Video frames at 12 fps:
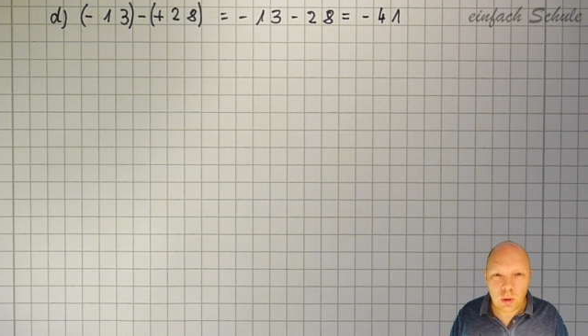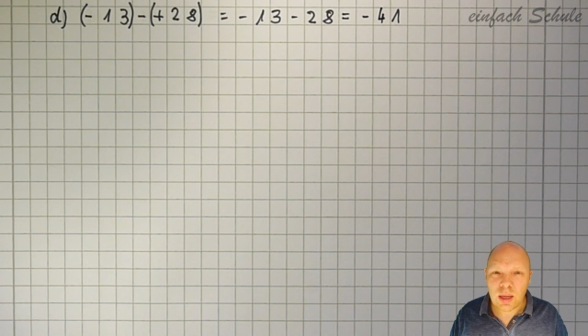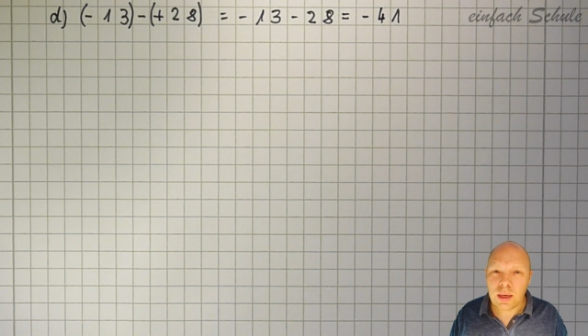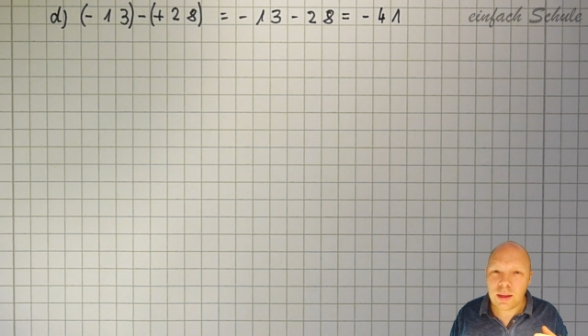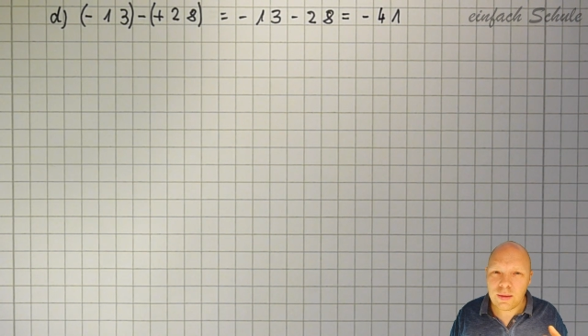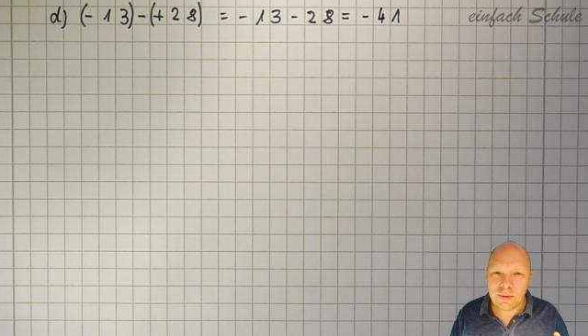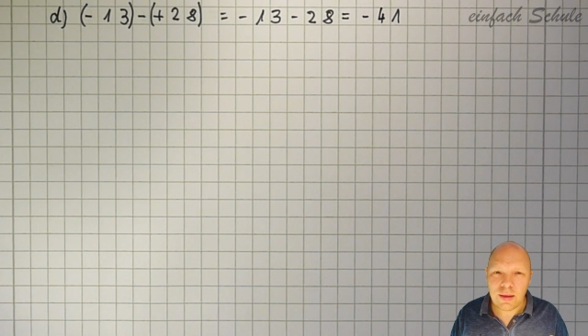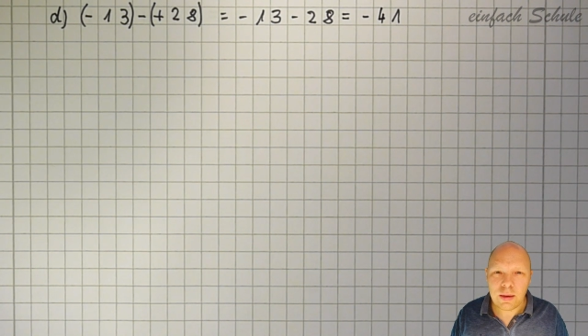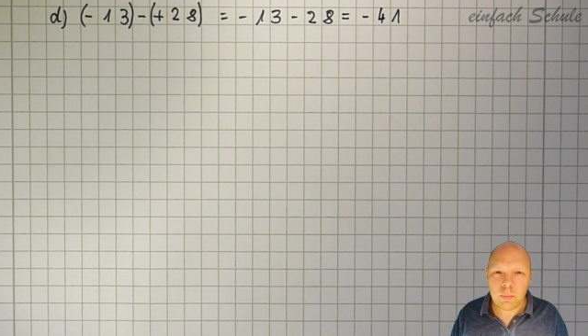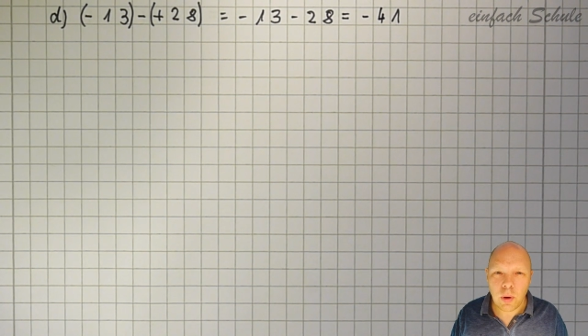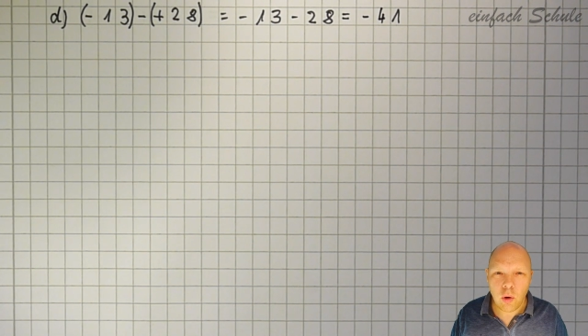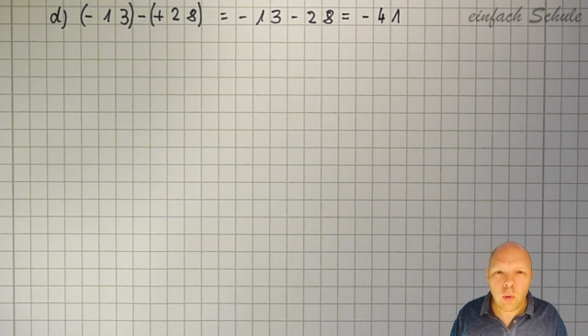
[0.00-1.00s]
Und nach einer
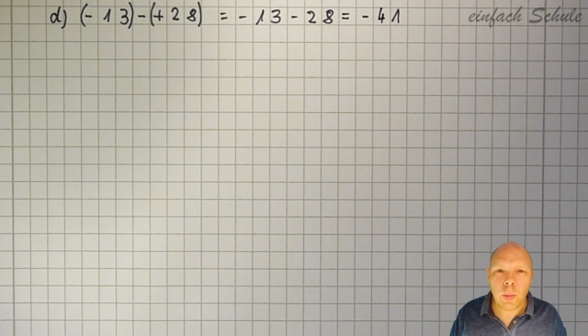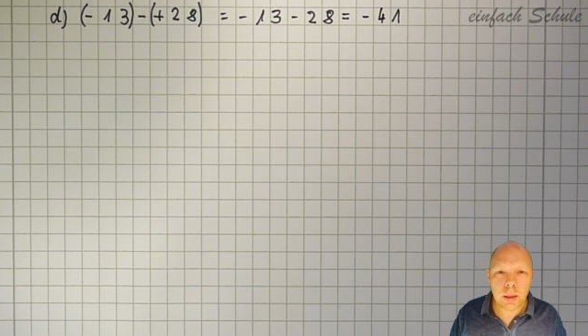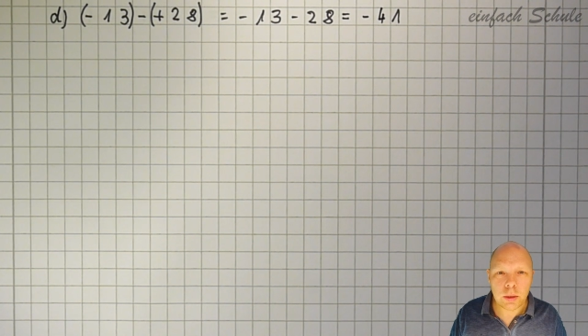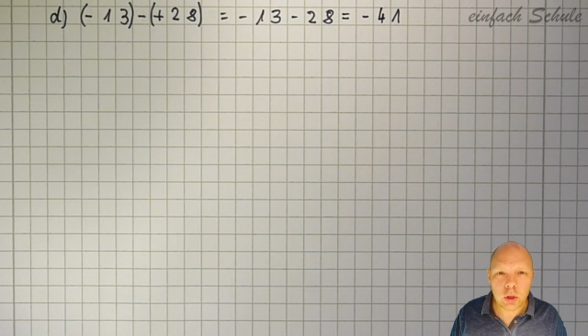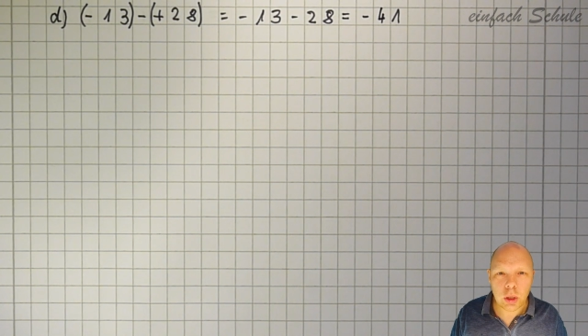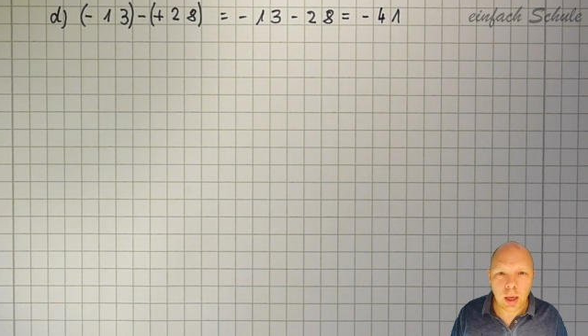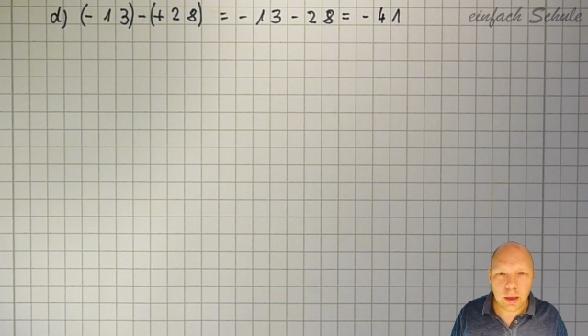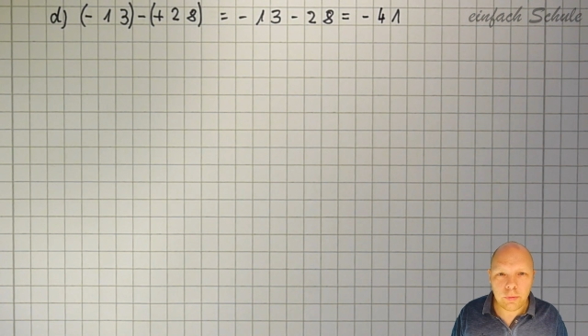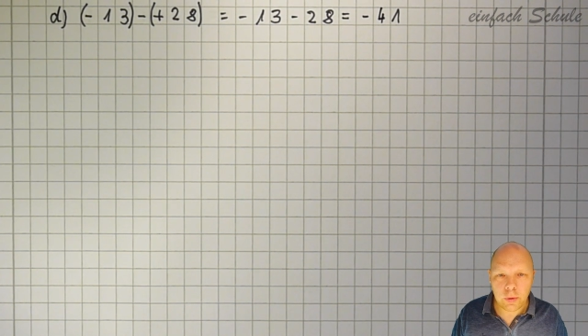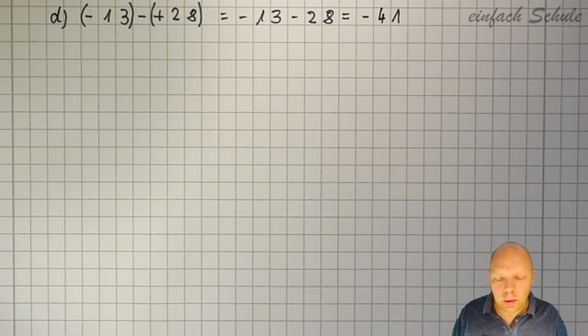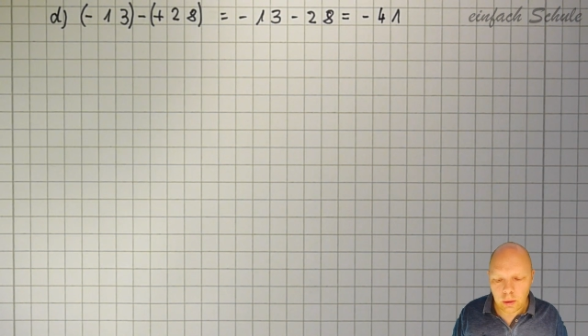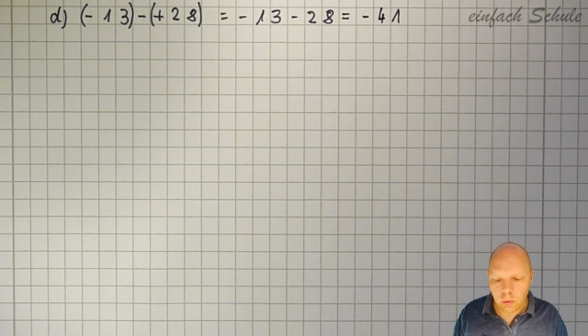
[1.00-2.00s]
Zeit braucht man die
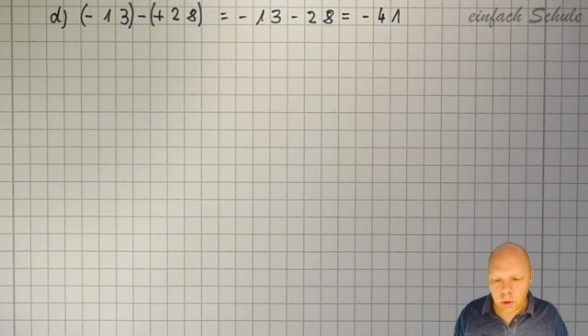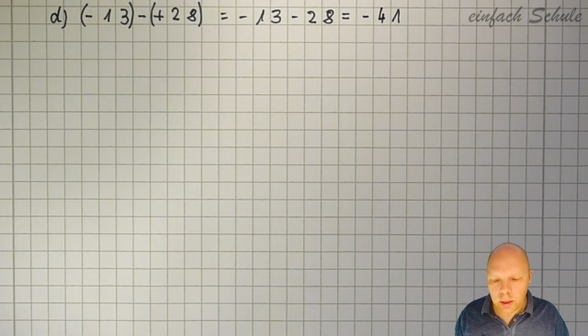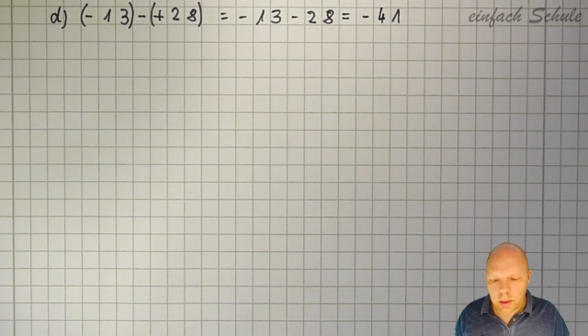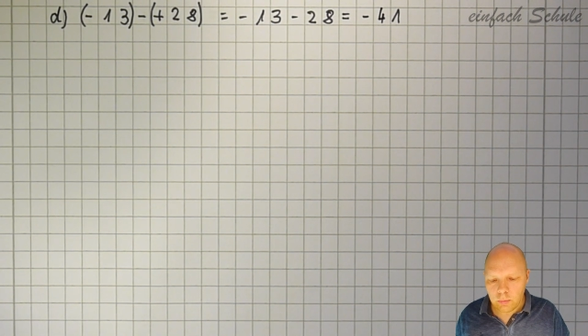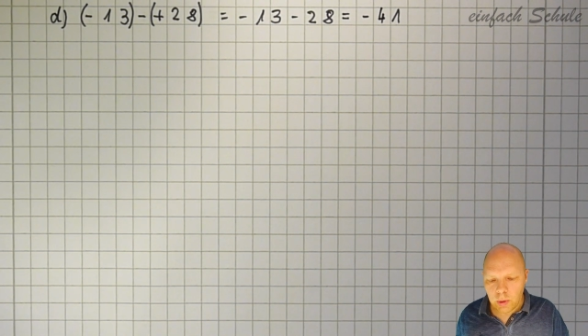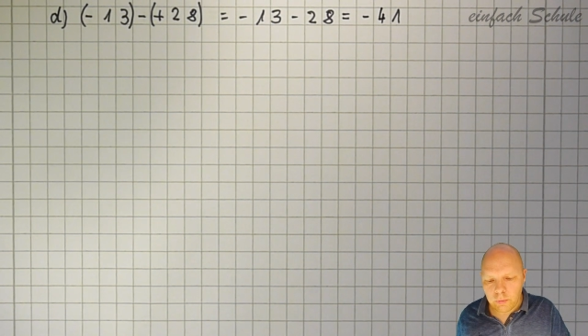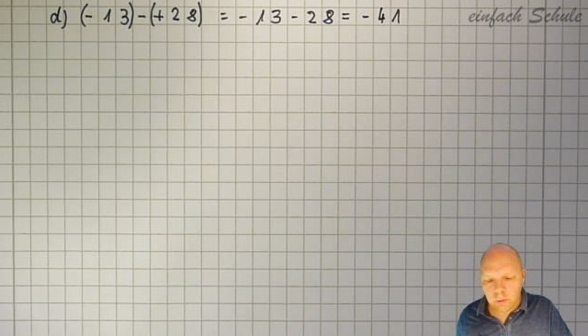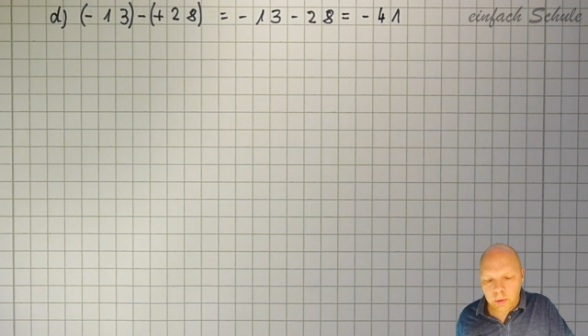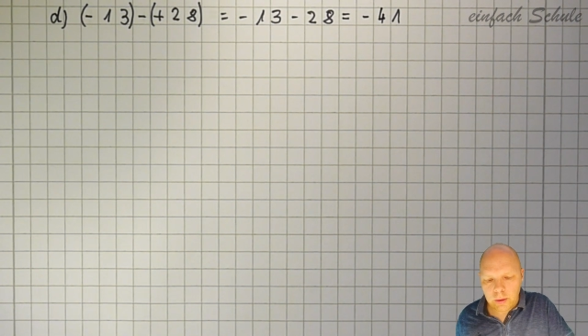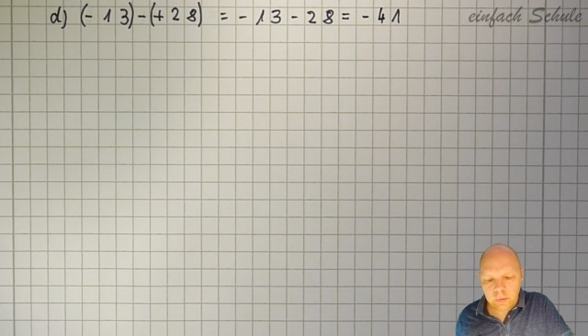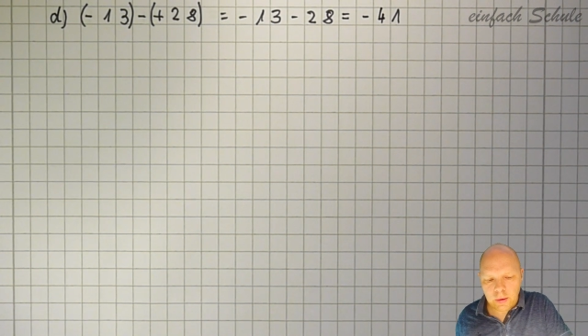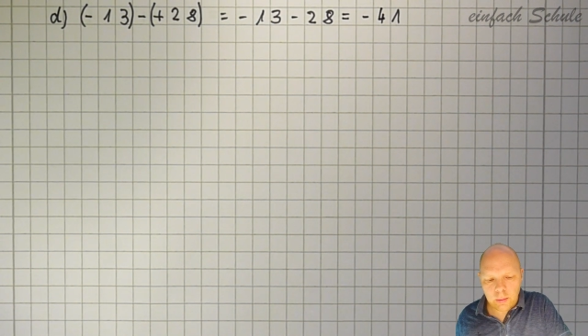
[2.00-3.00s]
Streifen dann auch nicht mehr, wenn
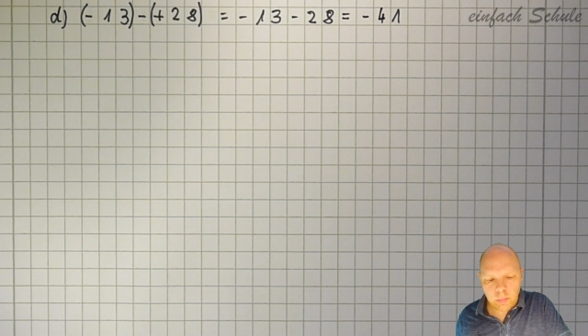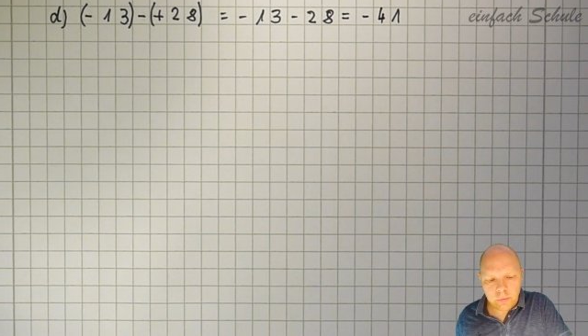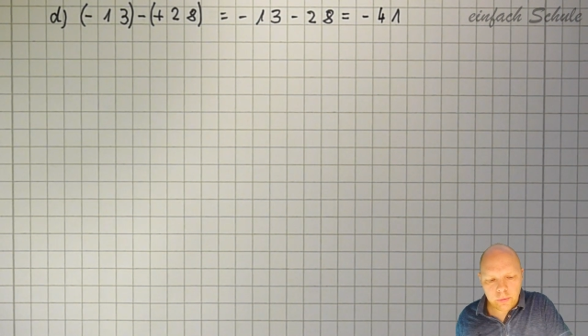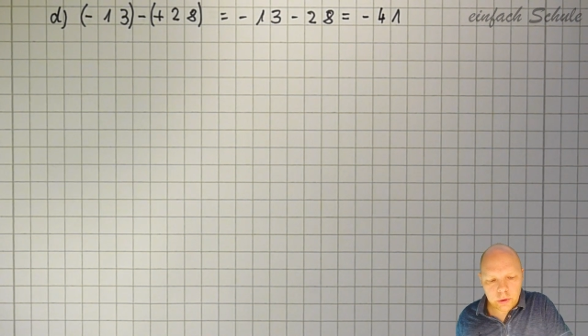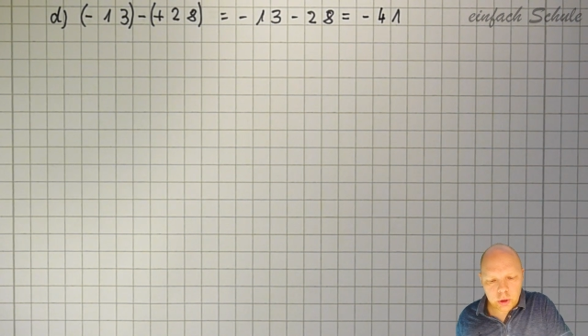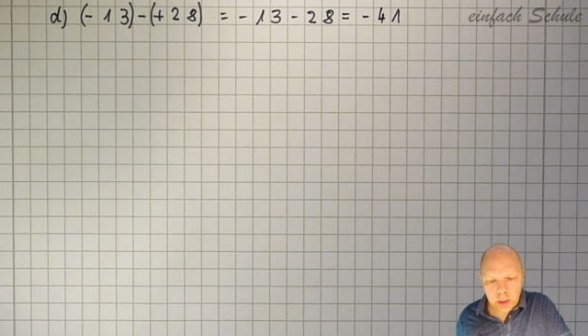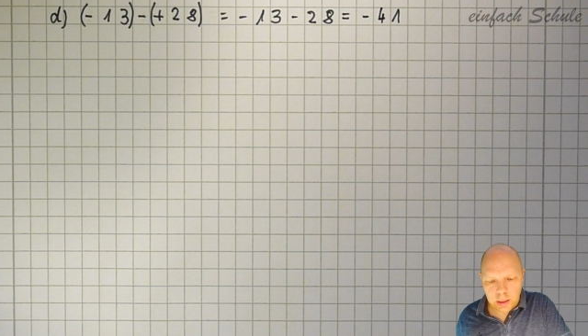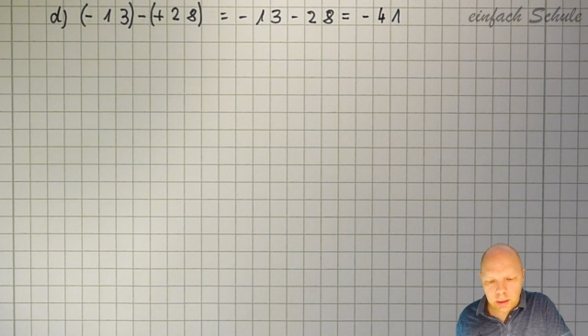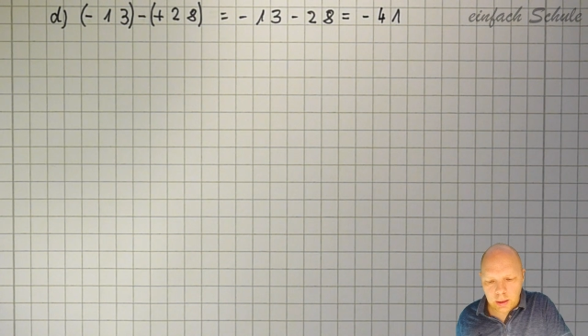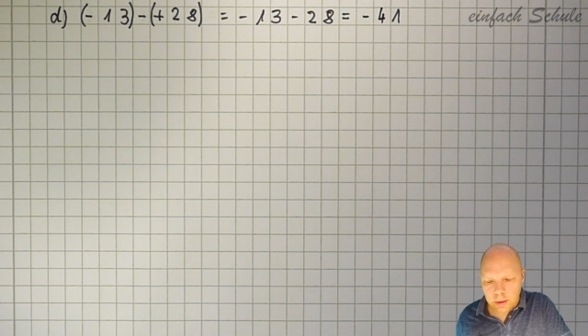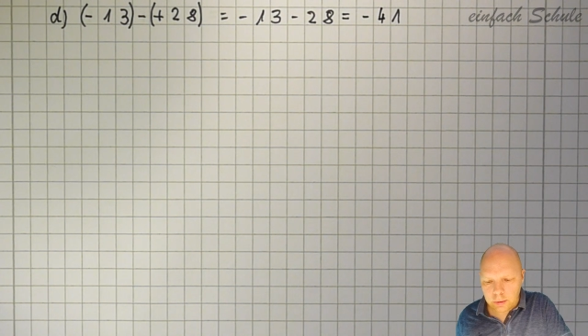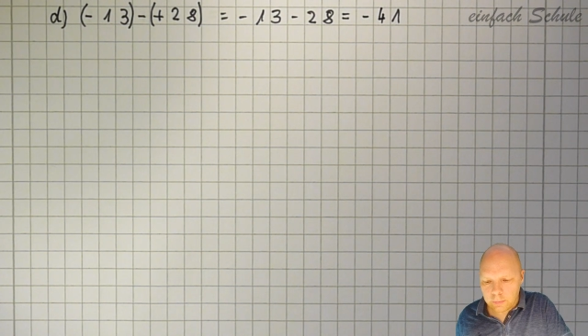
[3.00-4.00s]
man das einmal
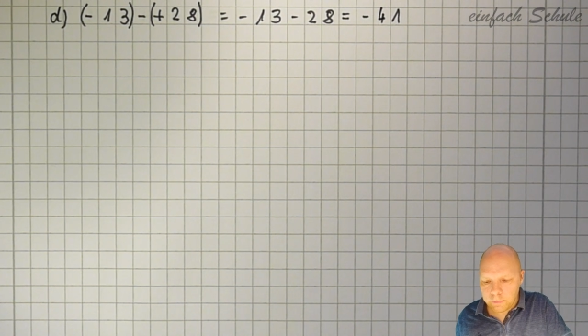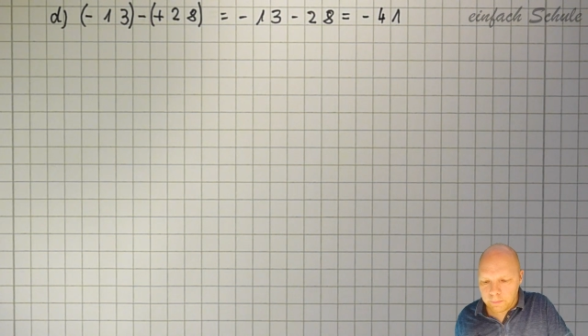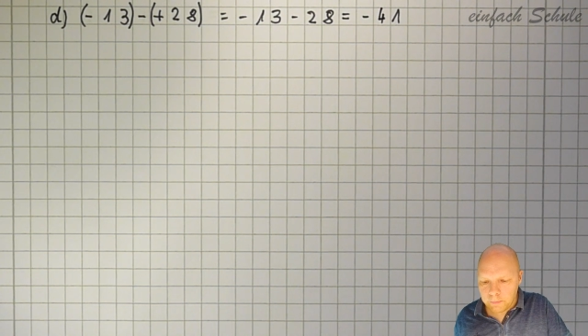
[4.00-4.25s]
verstanden hat.